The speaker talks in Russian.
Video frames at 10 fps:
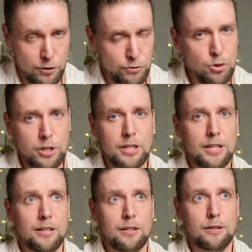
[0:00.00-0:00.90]
И вот все
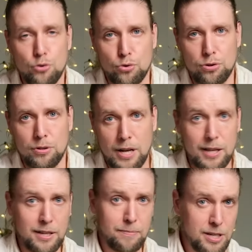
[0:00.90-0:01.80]
это чушь.
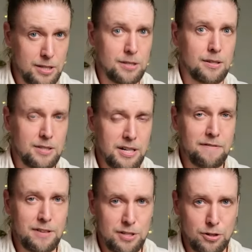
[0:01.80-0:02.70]
Да, там есть
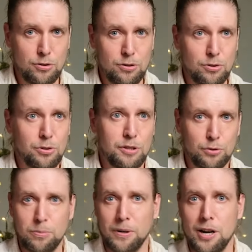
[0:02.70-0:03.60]
здравое зерно, но не в
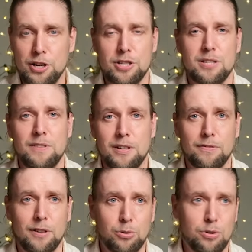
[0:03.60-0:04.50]
том количестве,
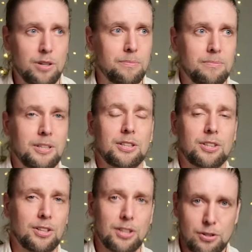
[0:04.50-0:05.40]
в котором этот
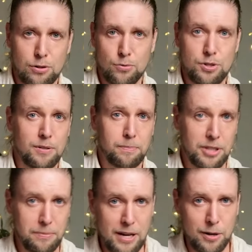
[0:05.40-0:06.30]
контент люди
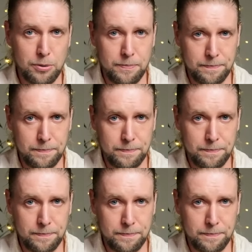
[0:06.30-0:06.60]
потребляют.